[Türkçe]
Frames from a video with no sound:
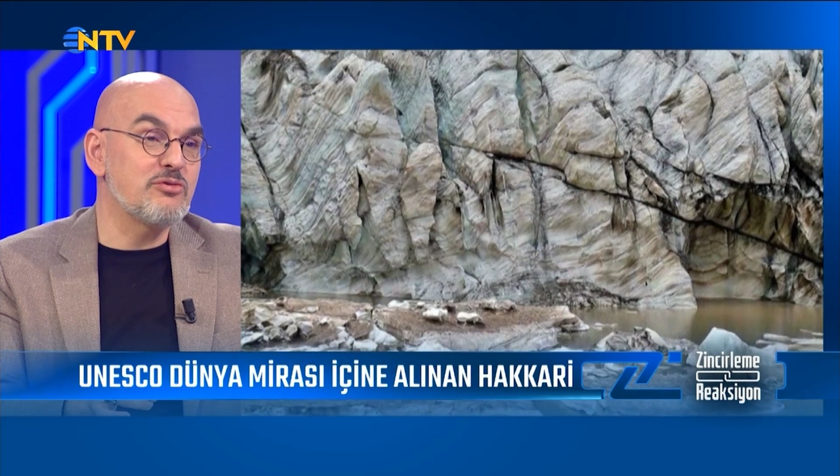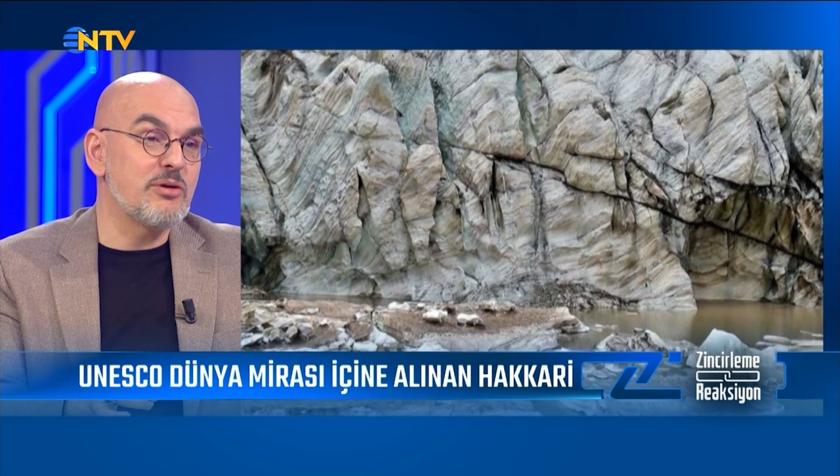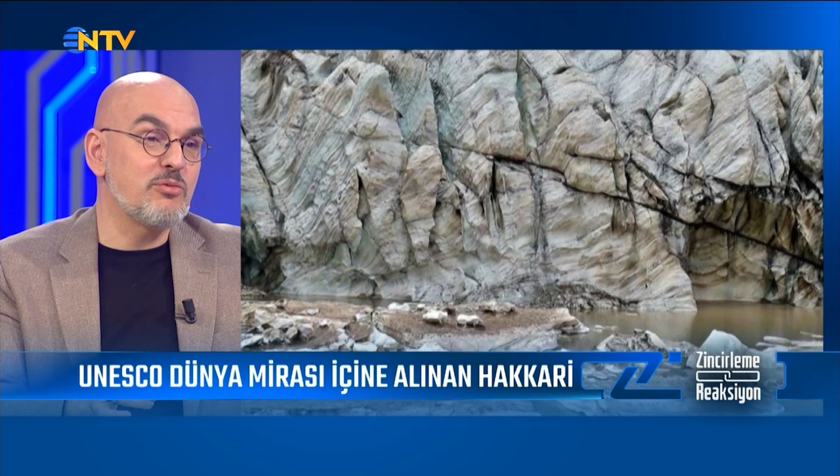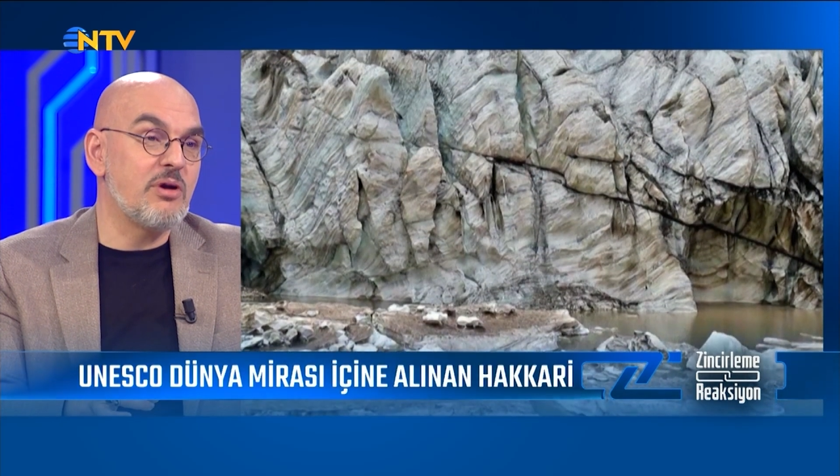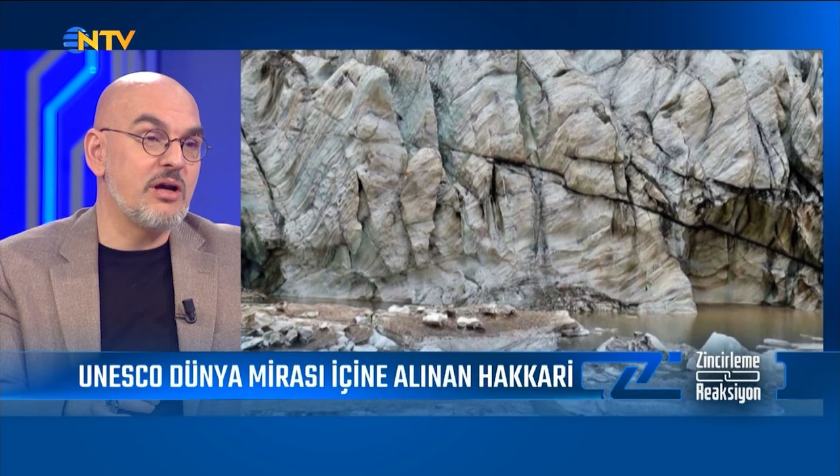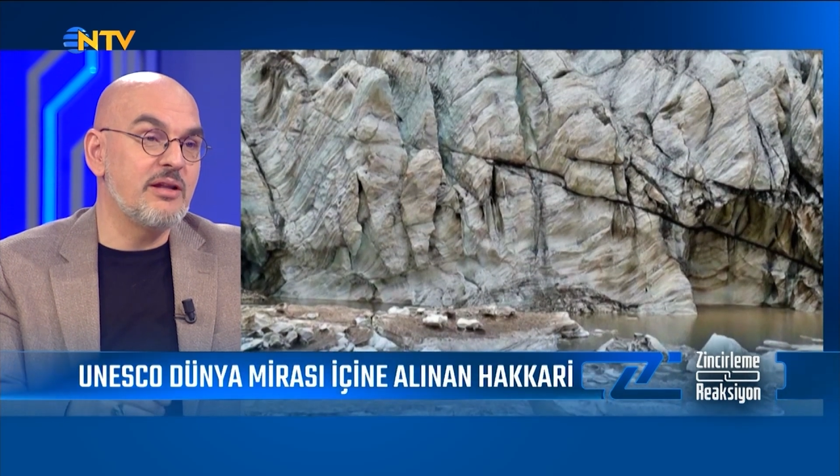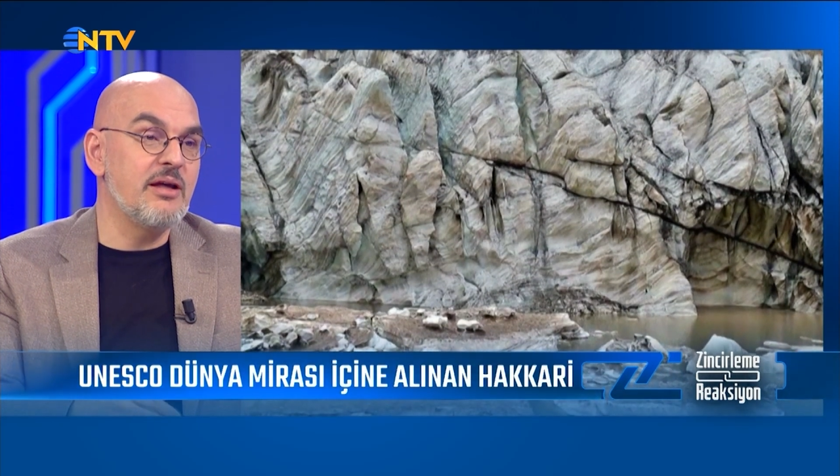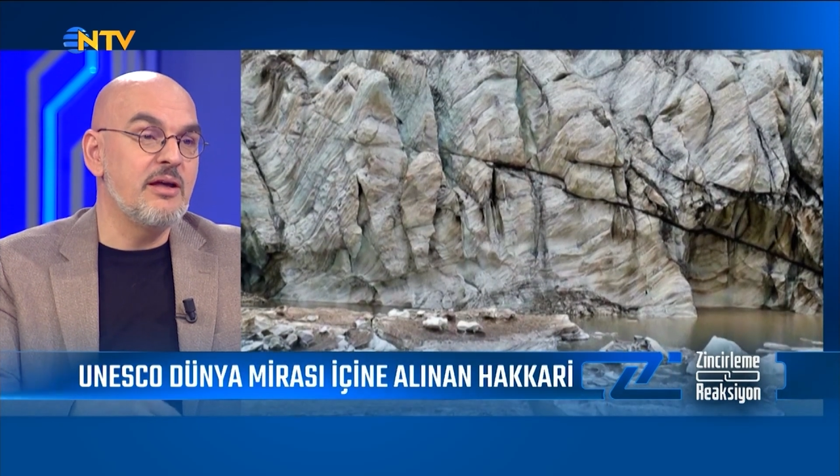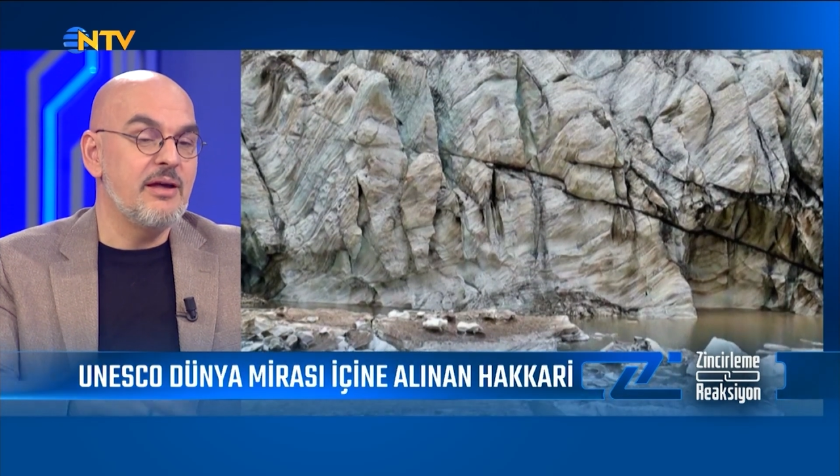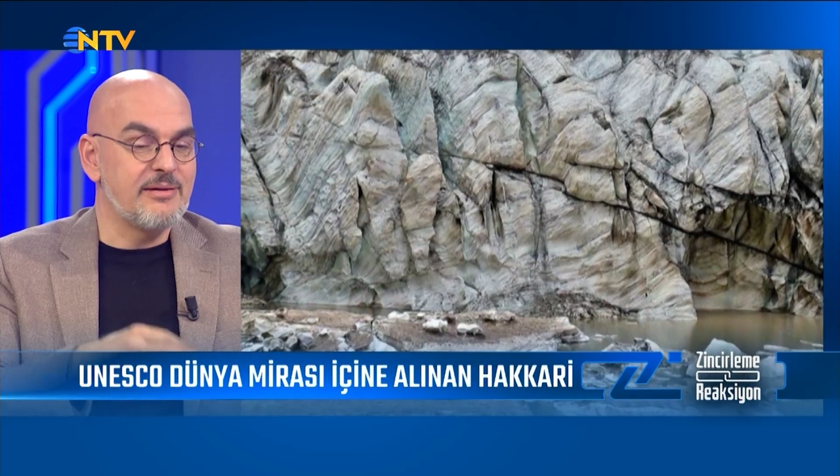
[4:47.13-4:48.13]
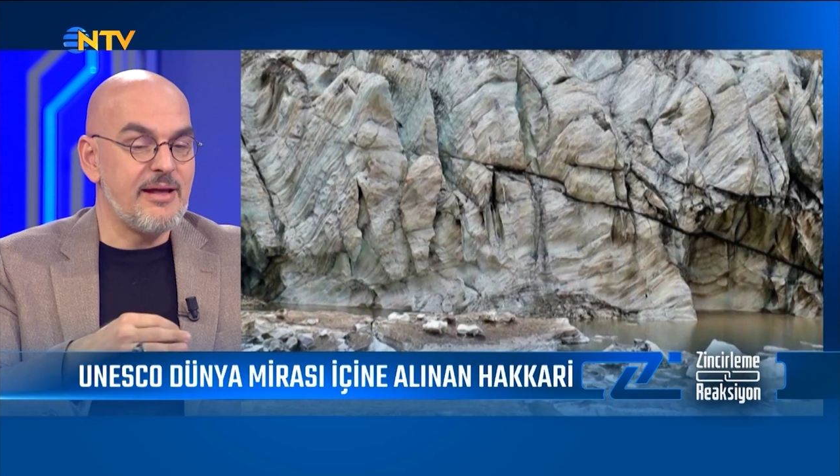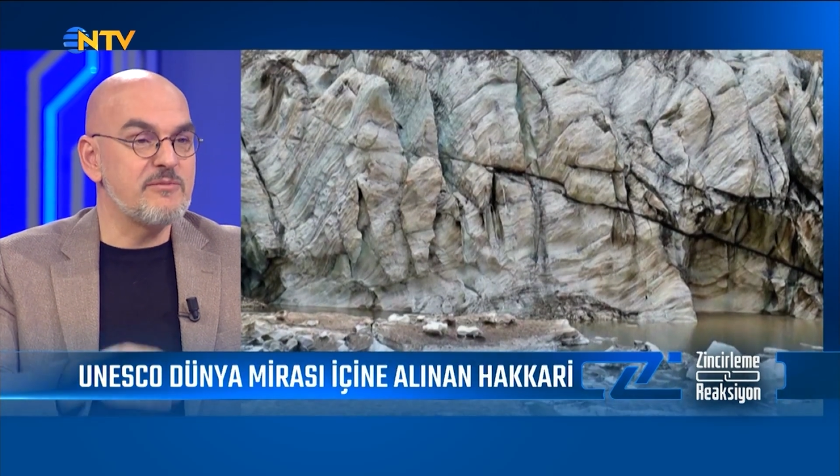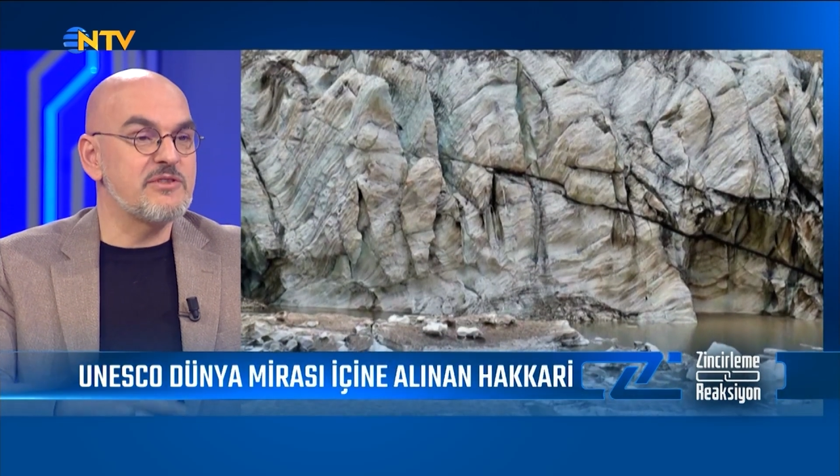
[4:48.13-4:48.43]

Samuray'da tam